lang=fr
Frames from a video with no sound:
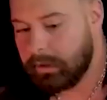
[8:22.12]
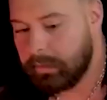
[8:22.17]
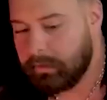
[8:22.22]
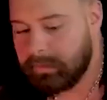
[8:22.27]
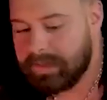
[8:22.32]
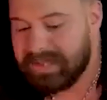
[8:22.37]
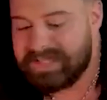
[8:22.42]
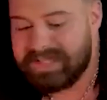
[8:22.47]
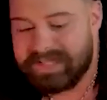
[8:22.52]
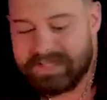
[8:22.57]

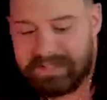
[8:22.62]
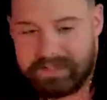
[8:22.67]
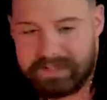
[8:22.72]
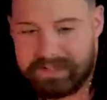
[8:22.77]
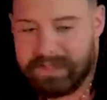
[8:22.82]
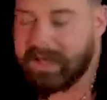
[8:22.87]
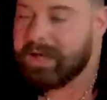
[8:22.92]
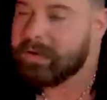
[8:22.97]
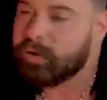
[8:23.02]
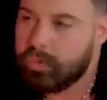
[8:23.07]
Mais c'est
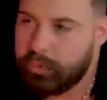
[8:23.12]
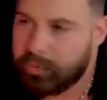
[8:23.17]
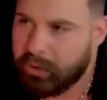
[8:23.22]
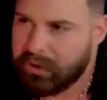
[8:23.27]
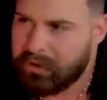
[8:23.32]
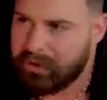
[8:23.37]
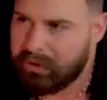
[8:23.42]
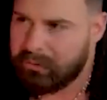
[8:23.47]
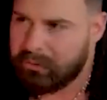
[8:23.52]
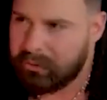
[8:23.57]

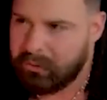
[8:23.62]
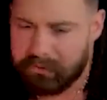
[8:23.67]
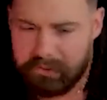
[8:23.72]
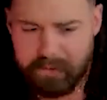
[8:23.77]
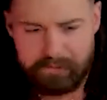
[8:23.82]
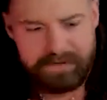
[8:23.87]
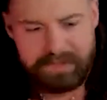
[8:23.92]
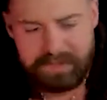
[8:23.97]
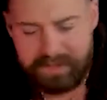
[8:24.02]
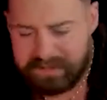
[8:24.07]
insupportable. Et en
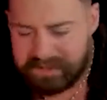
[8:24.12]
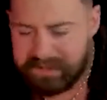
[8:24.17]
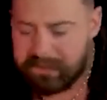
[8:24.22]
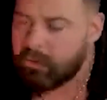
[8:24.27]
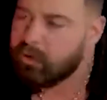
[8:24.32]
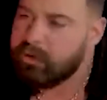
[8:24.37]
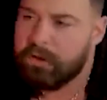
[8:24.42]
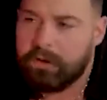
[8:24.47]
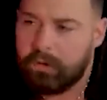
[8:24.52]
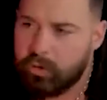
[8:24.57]
fait, là, c'est de,
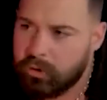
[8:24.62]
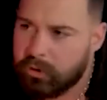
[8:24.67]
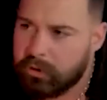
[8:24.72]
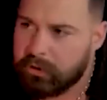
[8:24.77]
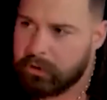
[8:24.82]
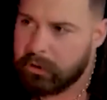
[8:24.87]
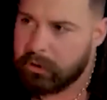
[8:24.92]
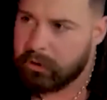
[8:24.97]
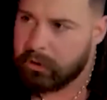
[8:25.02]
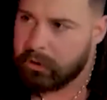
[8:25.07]
des deux
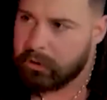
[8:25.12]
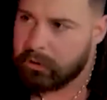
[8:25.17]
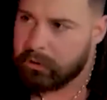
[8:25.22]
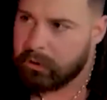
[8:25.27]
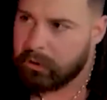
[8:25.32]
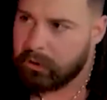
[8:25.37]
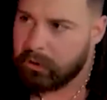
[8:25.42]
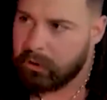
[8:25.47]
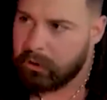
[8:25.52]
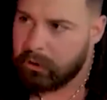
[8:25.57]
côtés. Tu
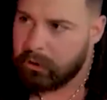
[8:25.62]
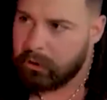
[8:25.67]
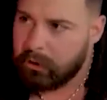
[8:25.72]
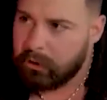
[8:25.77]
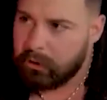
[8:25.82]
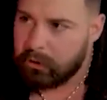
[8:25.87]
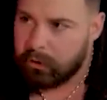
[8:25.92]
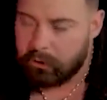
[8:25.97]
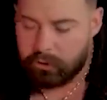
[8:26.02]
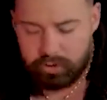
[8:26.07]
vois
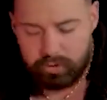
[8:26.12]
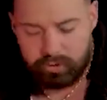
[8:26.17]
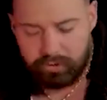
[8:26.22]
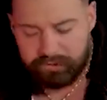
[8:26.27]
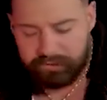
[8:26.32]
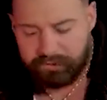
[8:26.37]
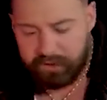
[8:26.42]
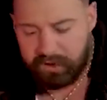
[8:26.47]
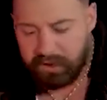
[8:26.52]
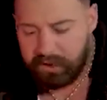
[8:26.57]
euh, je
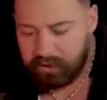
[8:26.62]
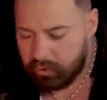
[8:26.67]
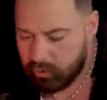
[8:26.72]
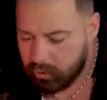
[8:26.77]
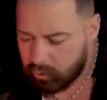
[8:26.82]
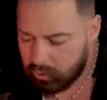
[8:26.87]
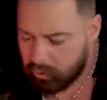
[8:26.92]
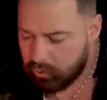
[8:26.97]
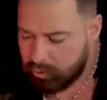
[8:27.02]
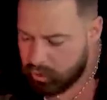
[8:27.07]
fais la queue
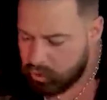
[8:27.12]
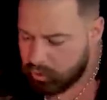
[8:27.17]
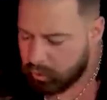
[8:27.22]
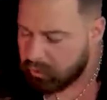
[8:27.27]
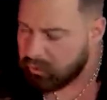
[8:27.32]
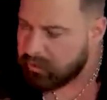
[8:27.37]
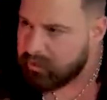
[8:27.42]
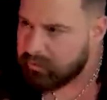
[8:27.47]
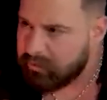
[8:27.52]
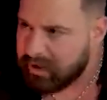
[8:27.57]
tous les jours dans
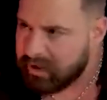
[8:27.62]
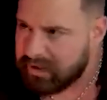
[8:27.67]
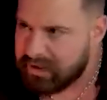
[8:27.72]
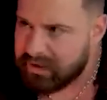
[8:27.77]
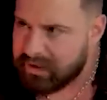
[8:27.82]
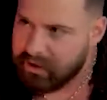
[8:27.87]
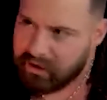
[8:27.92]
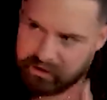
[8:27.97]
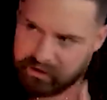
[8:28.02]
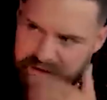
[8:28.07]
des magasins
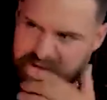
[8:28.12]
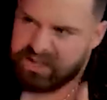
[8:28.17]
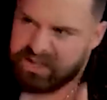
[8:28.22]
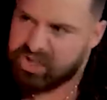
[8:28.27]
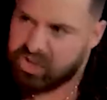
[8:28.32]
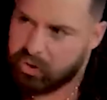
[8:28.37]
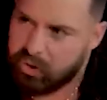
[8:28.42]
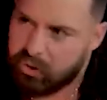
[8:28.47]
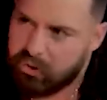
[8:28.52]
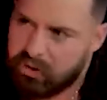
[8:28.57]
derrière des
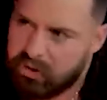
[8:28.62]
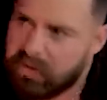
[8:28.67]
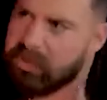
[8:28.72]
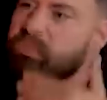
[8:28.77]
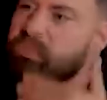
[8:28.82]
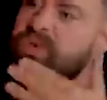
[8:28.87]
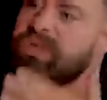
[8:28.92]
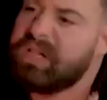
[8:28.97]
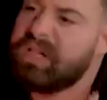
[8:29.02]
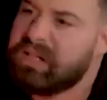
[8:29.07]
gens qui
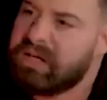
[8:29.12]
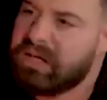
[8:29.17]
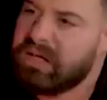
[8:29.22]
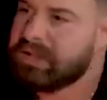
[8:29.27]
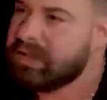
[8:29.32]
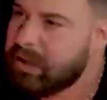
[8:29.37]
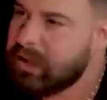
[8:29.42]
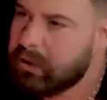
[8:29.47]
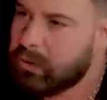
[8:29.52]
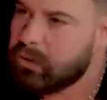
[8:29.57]
me détestent
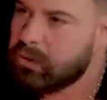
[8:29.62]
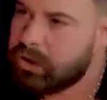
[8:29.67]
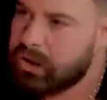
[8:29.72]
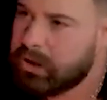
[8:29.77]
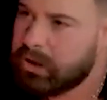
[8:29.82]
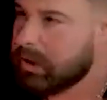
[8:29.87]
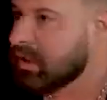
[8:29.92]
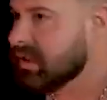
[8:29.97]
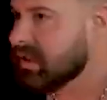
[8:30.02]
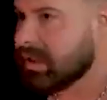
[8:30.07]
et que je
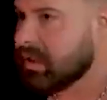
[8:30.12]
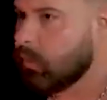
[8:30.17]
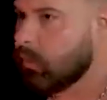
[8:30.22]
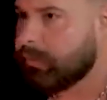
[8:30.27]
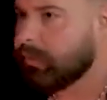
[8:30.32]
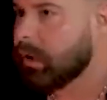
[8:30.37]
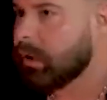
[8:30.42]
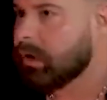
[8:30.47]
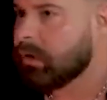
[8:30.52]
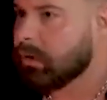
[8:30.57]
déteste, et on
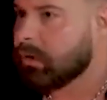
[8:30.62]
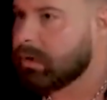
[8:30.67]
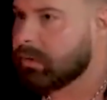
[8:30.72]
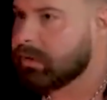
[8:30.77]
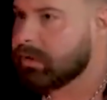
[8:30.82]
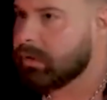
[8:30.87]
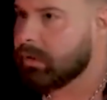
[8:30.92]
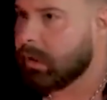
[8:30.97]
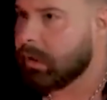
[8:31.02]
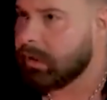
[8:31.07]
fait la queue comme
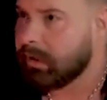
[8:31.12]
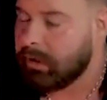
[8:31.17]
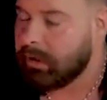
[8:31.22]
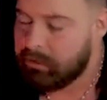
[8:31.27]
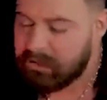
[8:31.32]
si de rien n'était.